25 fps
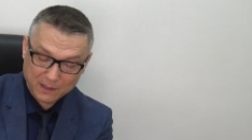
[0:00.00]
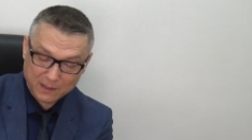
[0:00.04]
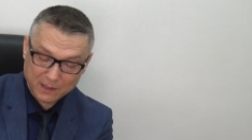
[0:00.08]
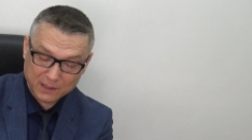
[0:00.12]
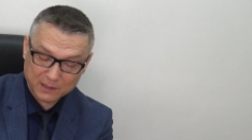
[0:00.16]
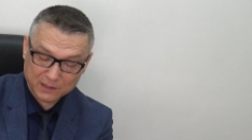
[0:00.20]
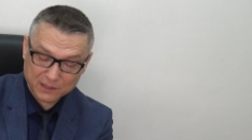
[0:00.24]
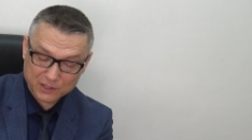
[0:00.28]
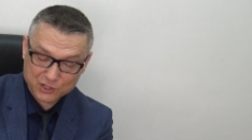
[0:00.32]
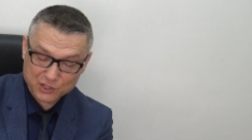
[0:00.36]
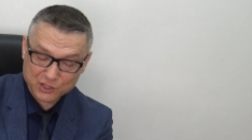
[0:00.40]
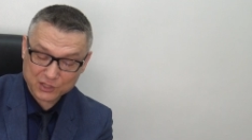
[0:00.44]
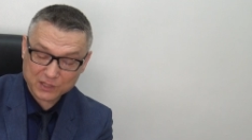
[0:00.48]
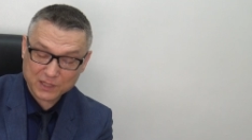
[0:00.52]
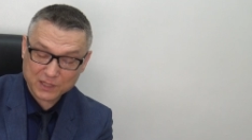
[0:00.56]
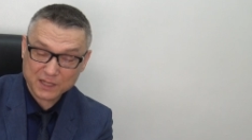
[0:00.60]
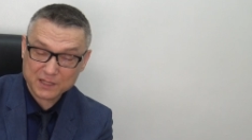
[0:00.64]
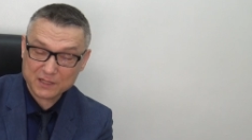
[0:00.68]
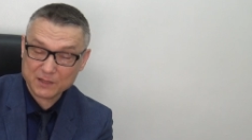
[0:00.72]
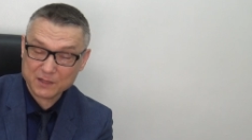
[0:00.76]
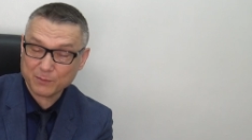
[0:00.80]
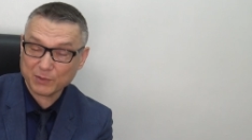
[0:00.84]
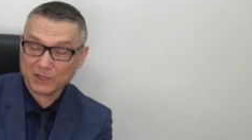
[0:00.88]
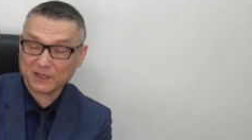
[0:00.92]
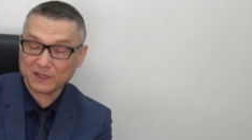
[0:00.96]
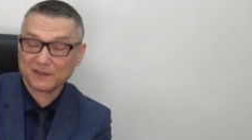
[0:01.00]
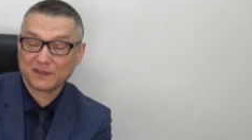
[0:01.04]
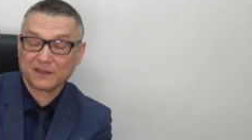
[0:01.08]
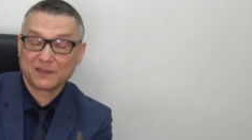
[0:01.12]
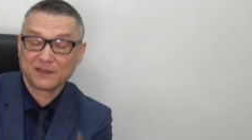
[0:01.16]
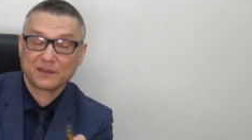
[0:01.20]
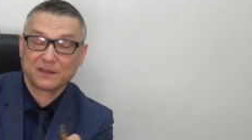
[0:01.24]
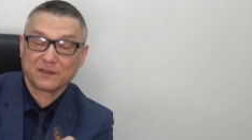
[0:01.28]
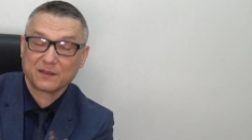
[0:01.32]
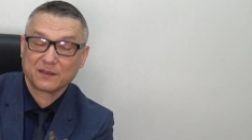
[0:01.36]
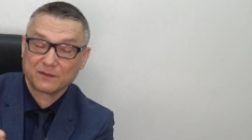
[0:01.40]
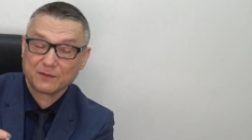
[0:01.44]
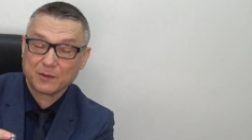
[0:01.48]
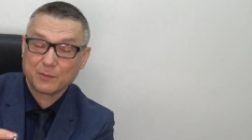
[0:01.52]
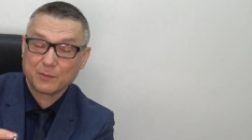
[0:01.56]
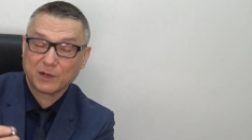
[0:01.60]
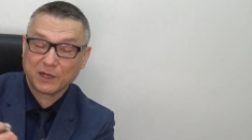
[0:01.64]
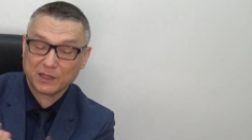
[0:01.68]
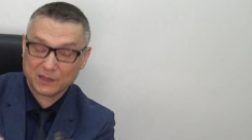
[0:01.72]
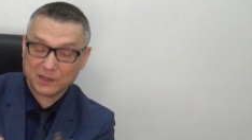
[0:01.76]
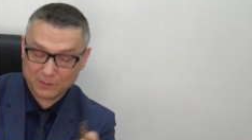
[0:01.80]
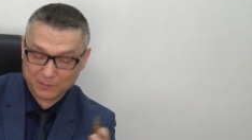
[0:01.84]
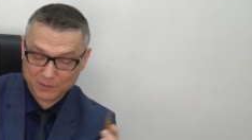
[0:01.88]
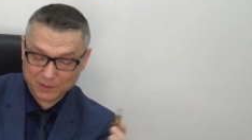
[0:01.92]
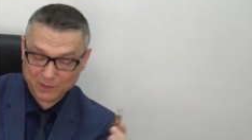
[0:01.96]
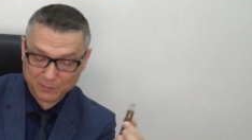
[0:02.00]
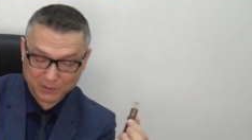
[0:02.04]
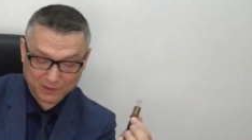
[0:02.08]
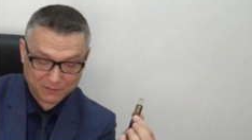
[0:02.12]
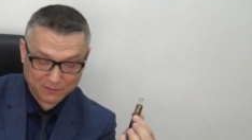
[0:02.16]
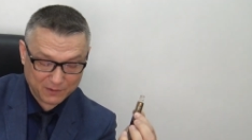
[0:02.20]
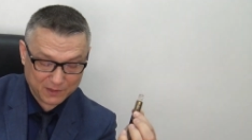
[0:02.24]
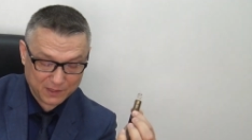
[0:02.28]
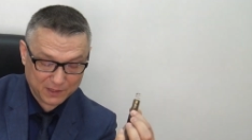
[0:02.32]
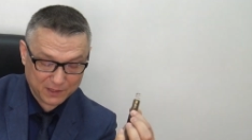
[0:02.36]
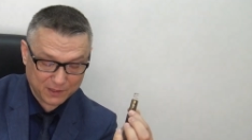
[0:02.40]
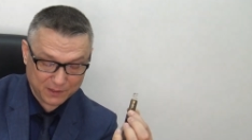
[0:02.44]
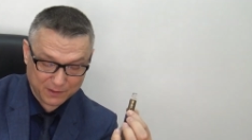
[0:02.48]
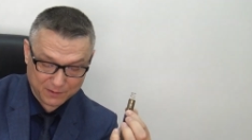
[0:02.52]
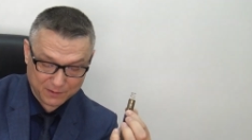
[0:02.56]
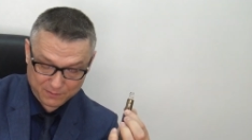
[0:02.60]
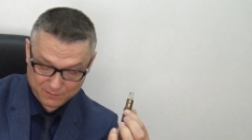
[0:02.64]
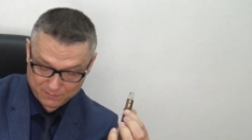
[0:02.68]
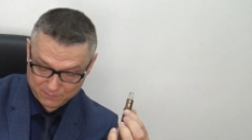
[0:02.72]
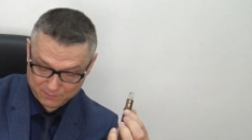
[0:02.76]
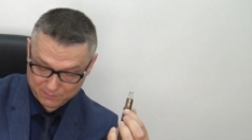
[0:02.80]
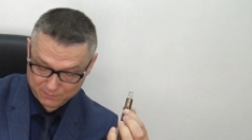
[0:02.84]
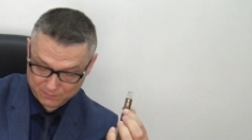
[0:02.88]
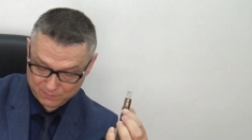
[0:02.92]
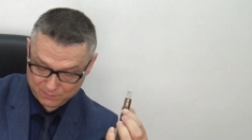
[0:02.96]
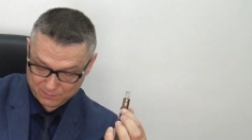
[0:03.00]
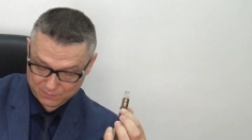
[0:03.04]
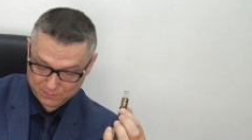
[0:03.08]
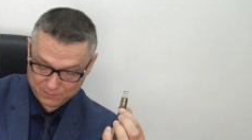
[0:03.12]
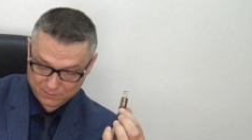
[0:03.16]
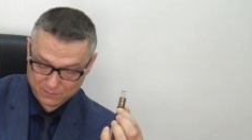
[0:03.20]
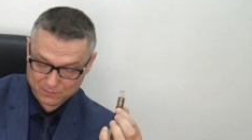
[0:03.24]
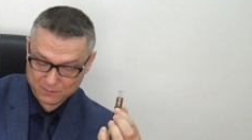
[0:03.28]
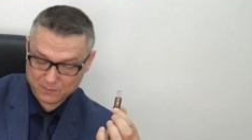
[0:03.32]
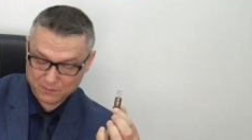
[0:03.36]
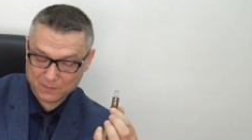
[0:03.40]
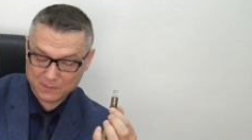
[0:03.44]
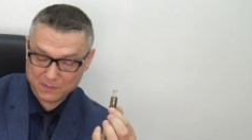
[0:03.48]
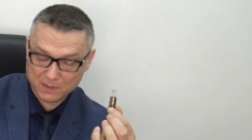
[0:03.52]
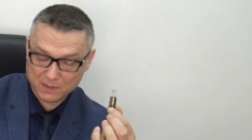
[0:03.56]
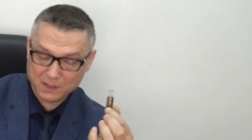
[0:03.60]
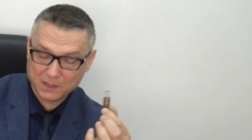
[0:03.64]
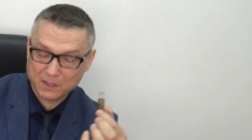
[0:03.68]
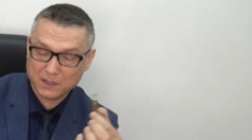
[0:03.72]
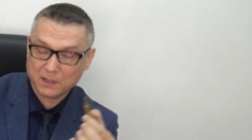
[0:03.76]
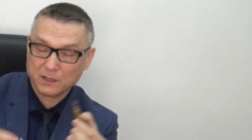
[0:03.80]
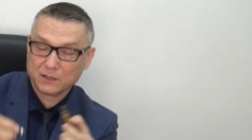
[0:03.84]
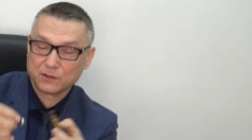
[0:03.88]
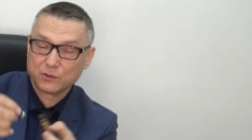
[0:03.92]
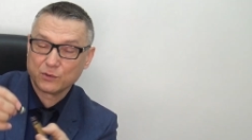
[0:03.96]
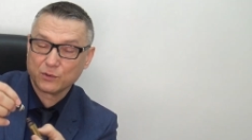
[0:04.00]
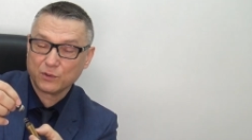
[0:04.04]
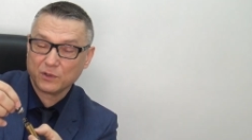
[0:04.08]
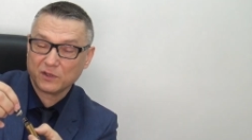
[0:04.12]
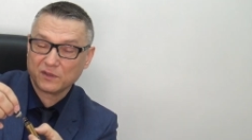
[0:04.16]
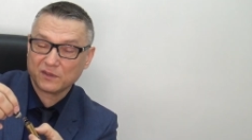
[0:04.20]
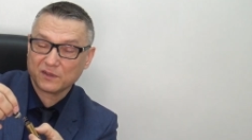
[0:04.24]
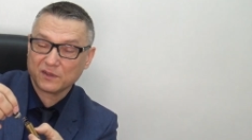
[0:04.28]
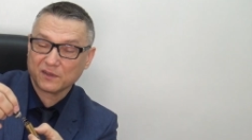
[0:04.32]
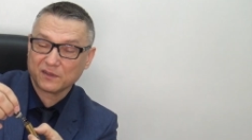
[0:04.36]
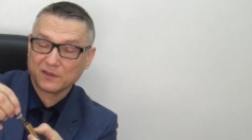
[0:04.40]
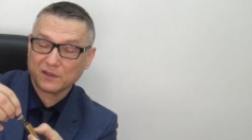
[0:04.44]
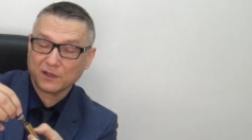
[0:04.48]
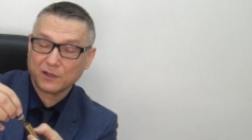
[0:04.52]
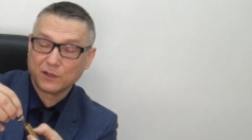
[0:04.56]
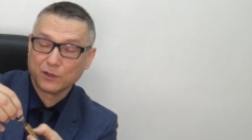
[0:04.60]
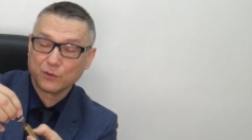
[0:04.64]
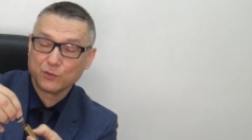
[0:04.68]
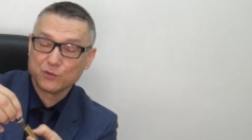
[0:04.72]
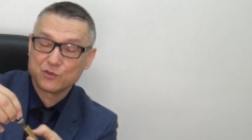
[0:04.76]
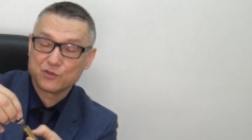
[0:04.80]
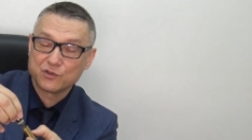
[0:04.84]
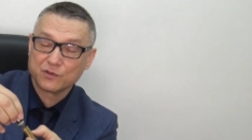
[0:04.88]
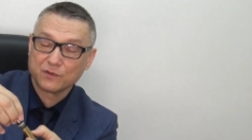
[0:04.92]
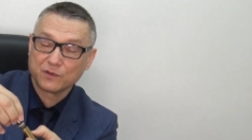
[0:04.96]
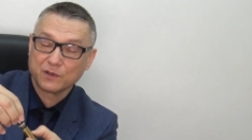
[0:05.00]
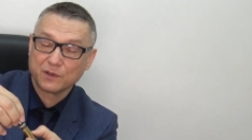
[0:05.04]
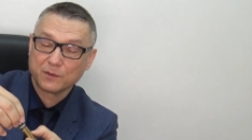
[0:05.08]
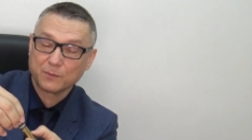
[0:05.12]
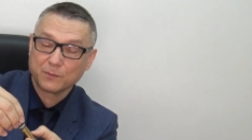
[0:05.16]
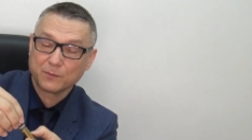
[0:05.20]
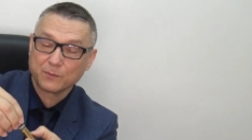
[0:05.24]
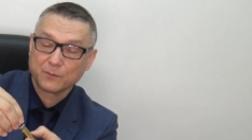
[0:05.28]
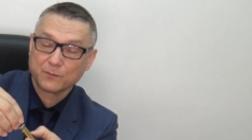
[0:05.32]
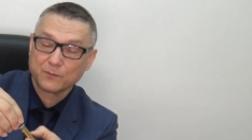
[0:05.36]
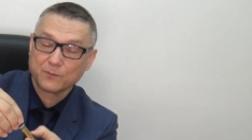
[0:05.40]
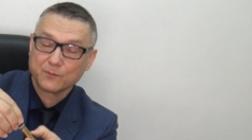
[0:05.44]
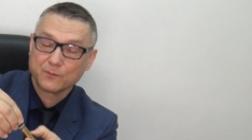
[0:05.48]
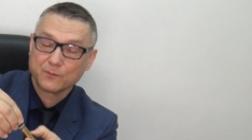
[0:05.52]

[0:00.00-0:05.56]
и начинаете процесс в обратном направлении. То есть закручиваем,